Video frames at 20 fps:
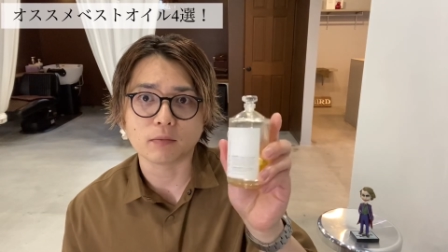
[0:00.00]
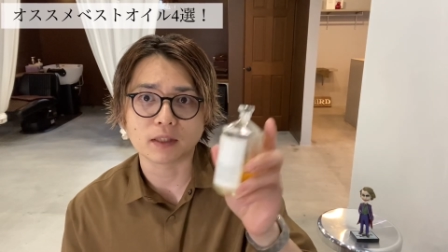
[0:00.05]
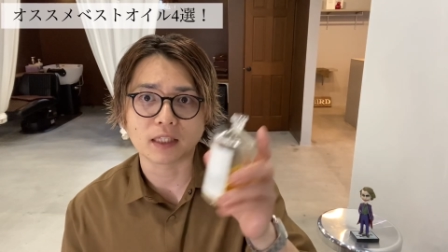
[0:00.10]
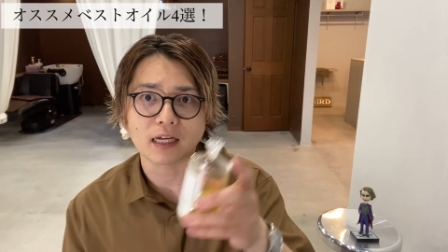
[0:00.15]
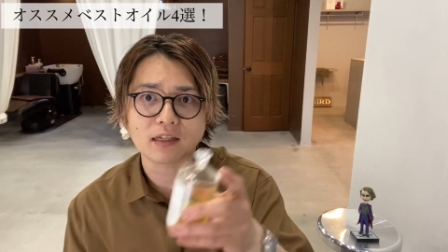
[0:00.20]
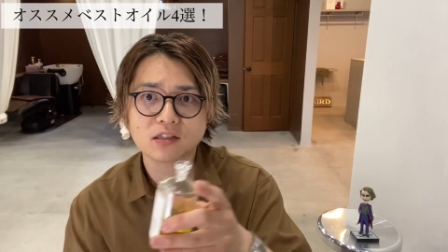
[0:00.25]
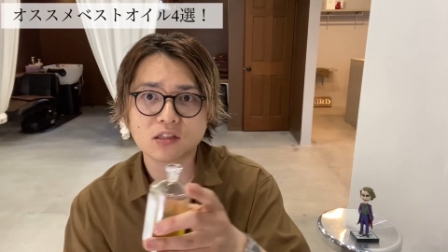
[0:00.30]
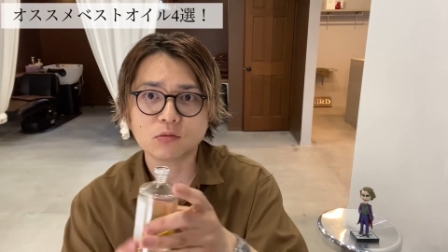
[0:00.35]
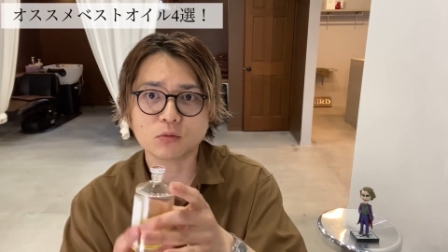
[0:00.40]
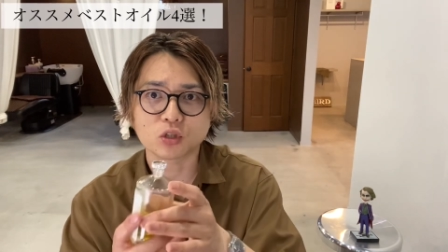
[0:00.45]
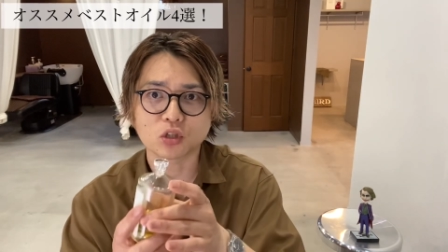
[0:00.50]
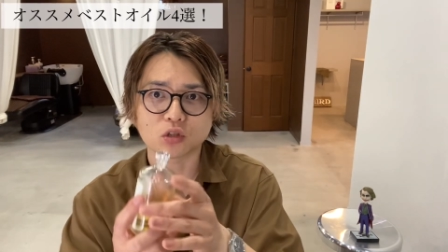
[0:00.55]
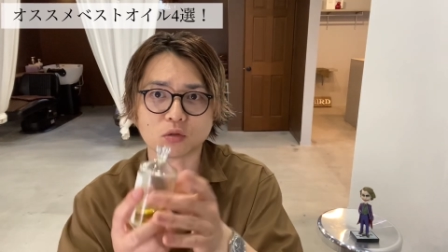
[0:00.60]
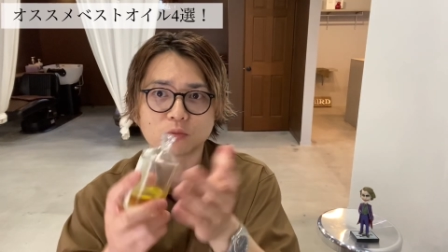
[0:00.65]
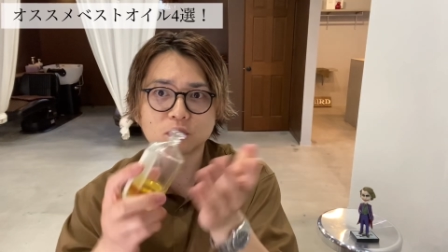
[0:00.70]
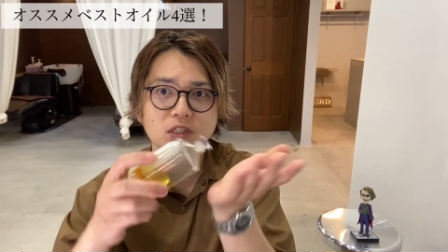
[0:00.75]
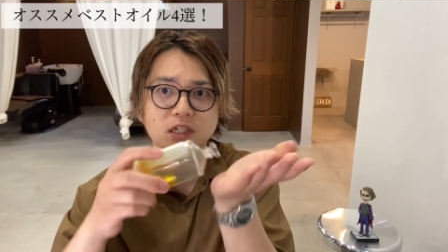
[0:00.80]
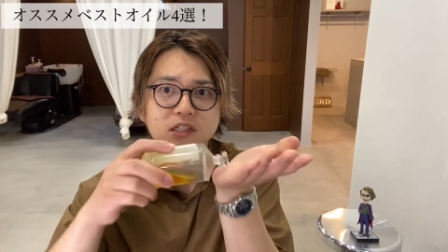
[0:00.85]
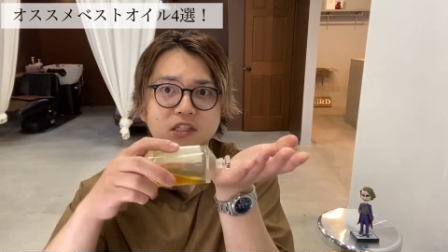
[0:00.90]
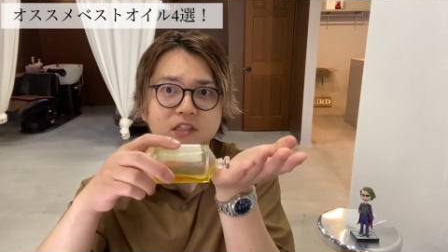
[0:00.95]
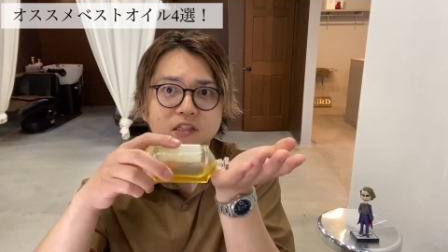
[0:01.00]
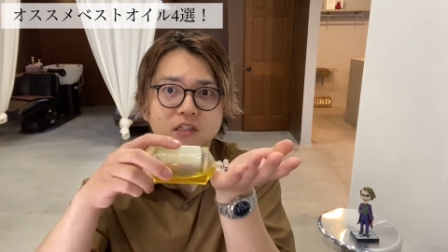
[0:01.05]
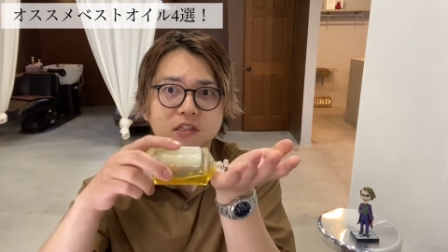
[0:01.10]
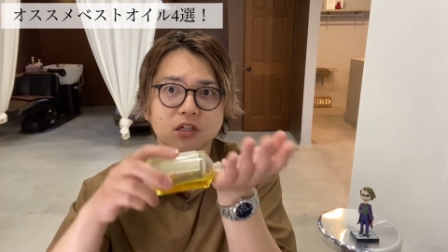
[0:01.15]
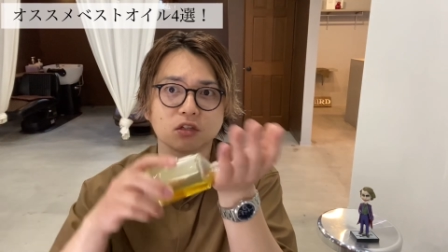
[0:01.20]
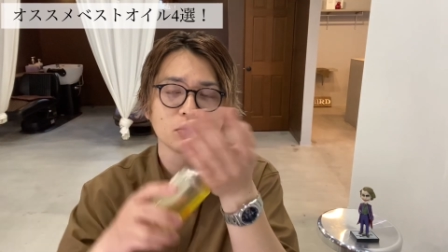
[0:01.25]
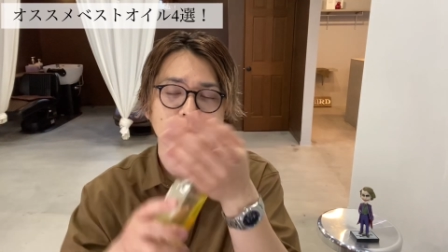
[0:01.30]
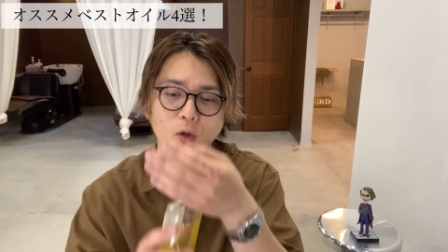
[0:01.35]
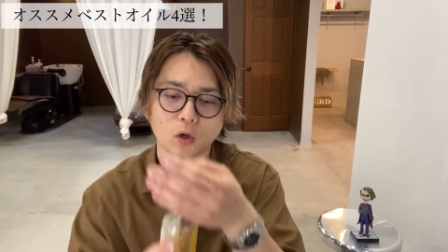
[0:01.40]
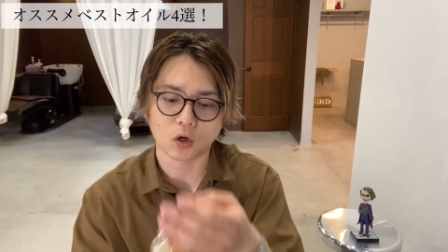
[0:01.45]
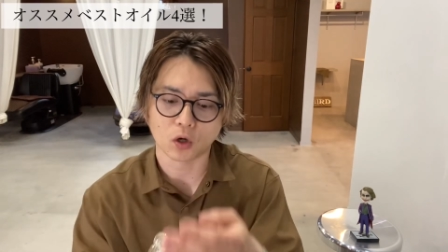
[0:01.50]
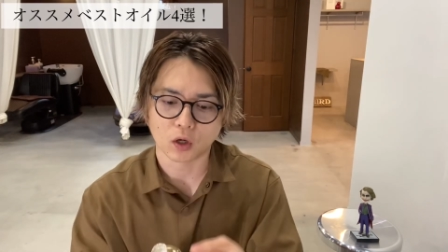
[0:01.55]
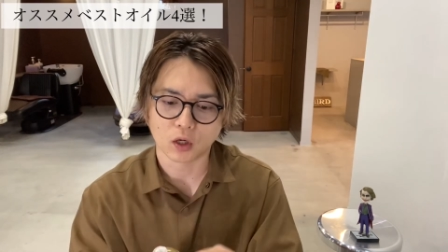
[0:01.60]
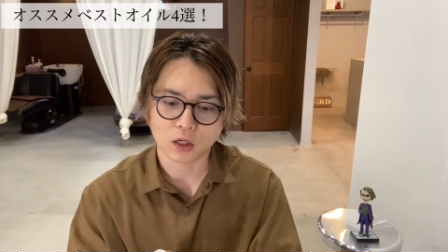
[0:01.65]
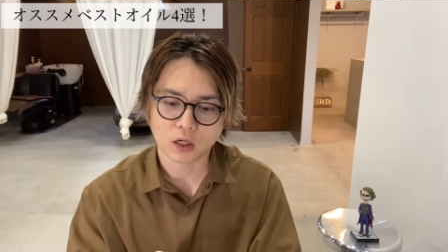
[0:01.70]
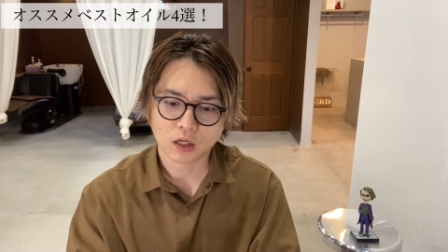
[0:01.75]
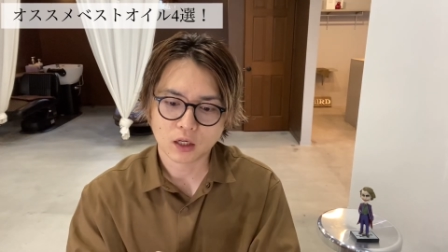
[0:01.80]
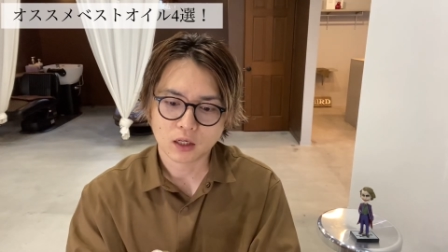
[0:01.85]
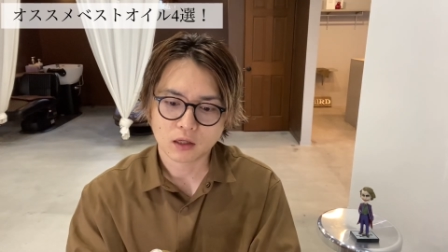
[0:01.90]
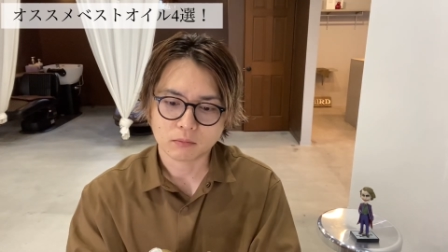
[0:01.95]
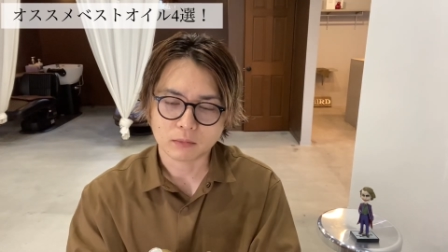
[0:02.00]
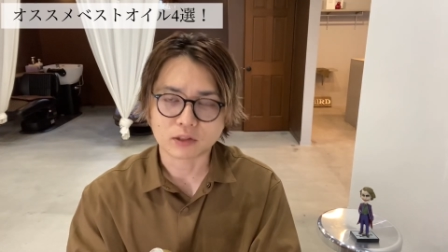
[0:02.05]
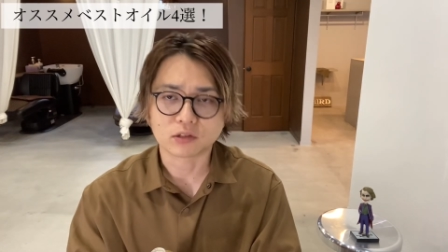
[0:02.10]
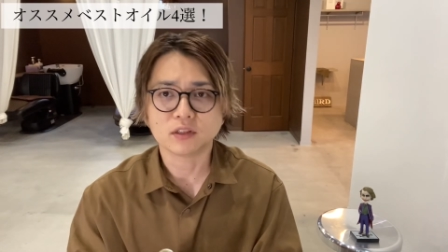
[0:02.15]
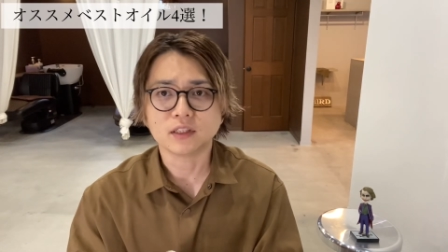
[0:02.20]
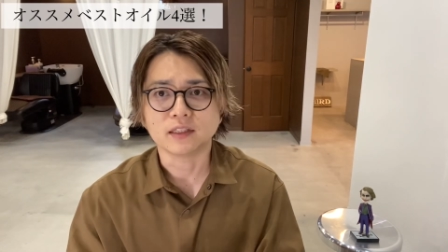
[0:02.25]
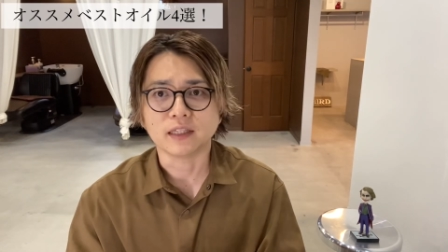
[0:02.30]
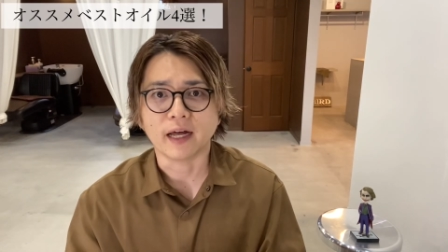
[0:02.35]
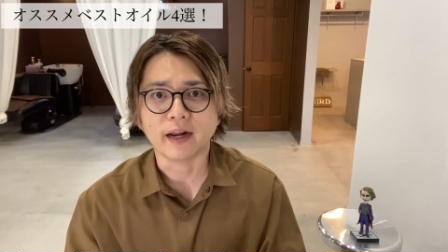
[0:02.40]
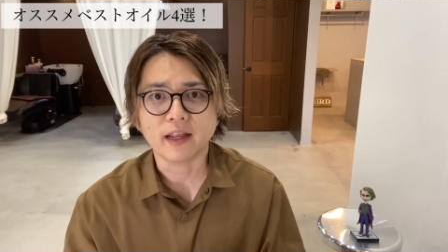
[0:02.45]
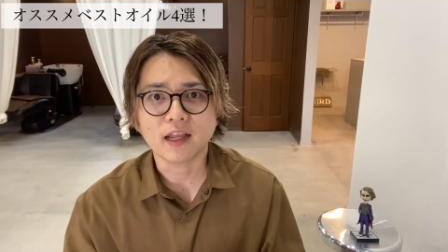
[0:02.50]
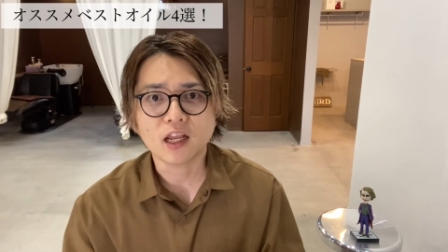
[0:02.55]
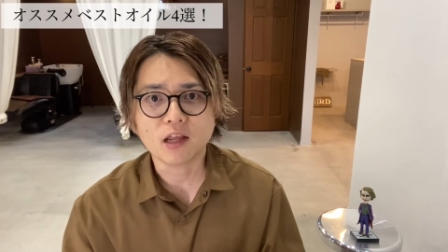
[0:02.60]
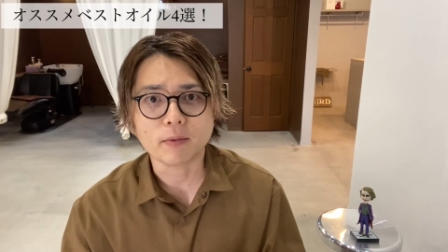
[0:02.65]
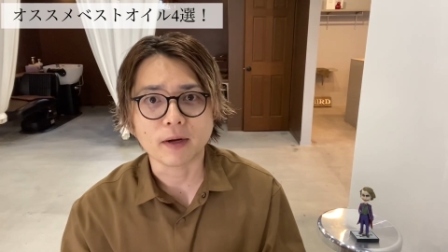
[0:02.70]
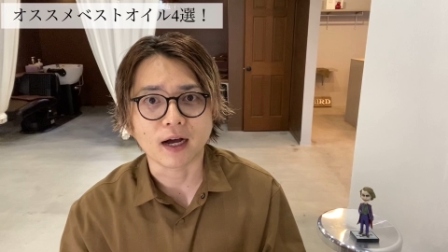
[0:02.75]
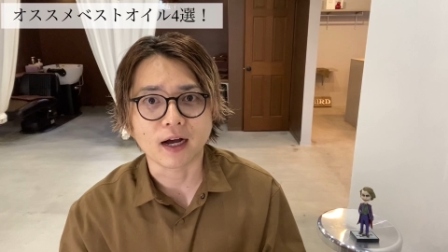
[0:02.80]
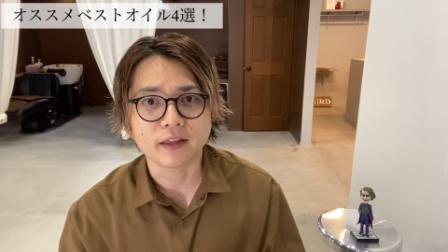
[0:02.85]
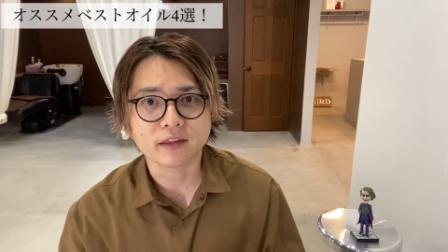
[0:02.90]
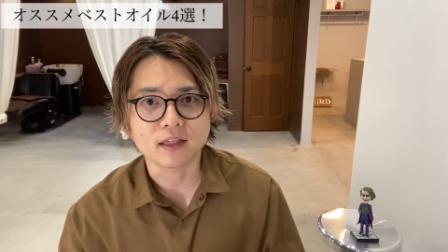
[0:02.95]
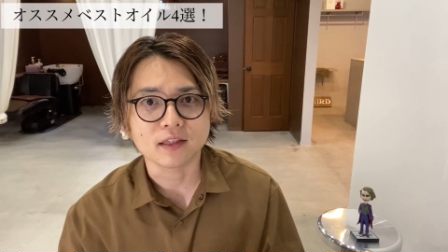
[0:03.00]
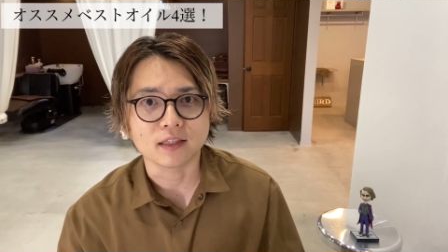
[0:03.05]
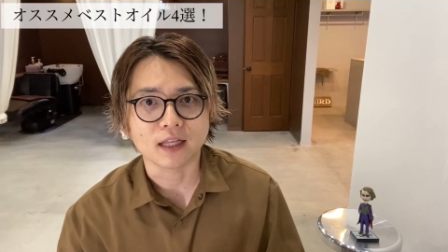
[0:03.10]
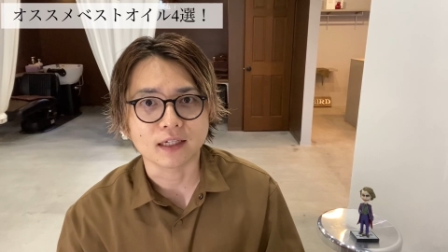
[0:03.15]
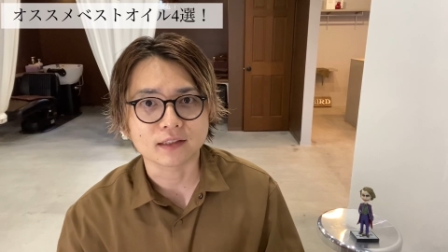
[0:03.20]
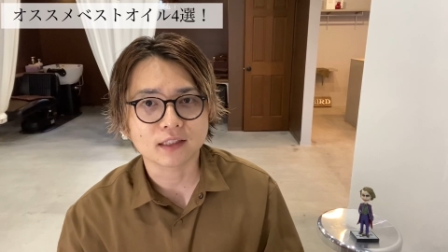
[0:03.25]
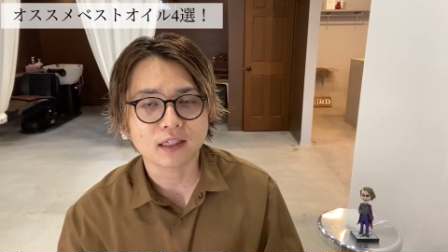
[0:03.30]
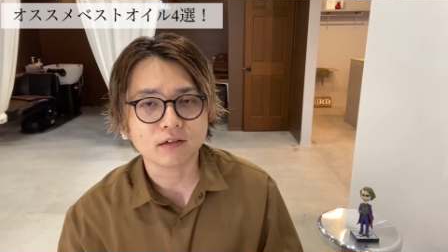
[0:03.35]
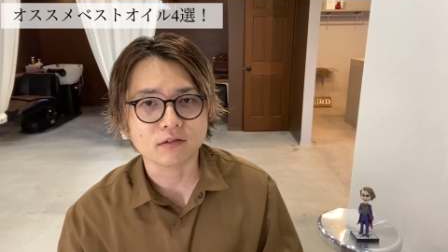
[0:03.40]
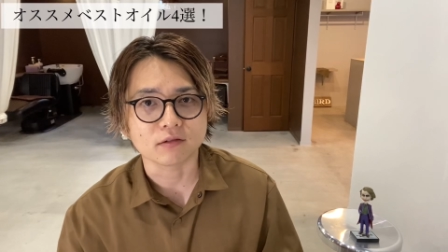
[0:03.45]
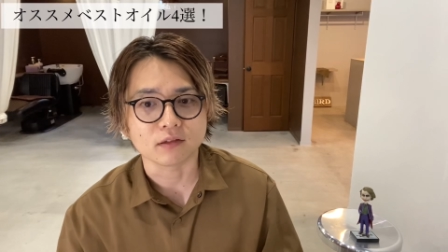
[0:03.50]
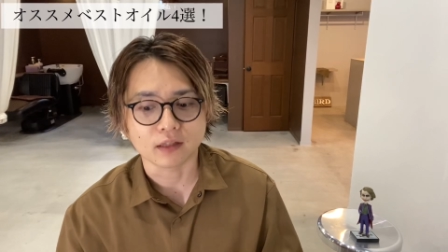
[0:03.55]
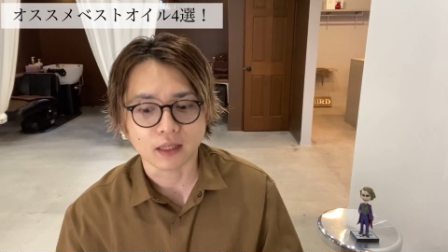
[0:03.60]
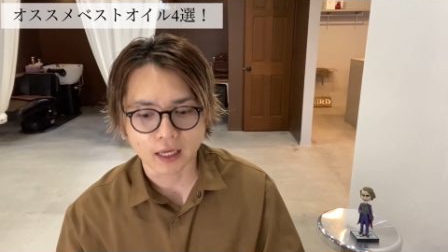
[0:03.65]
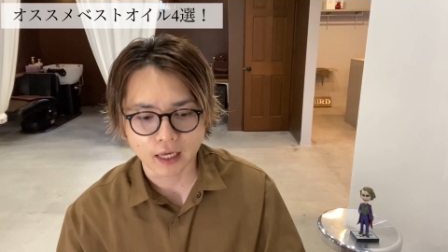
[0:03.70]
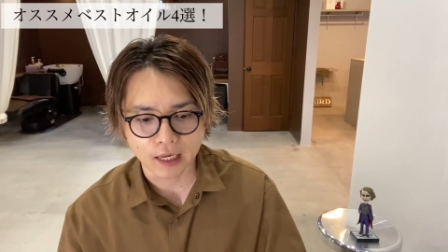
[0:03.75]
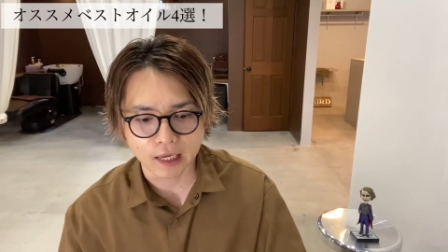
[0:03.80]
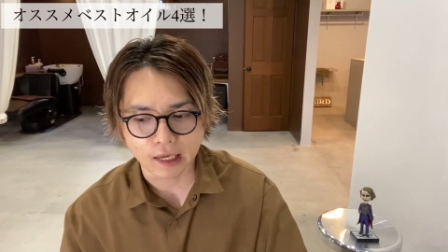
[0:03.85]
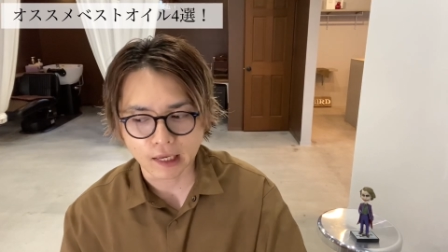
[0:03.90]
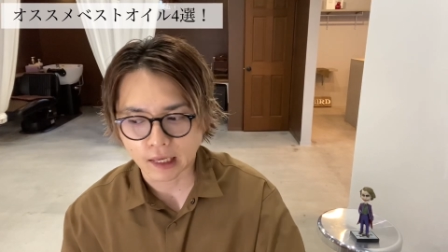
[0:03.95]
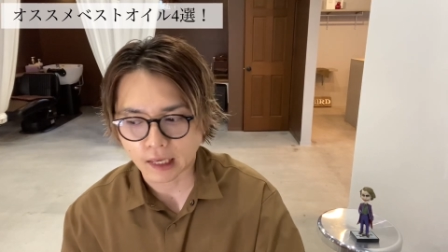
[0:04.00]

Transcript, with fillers: 出すのもちょっと難しいんですけども、そんな慣れれば簡単に出せるんで、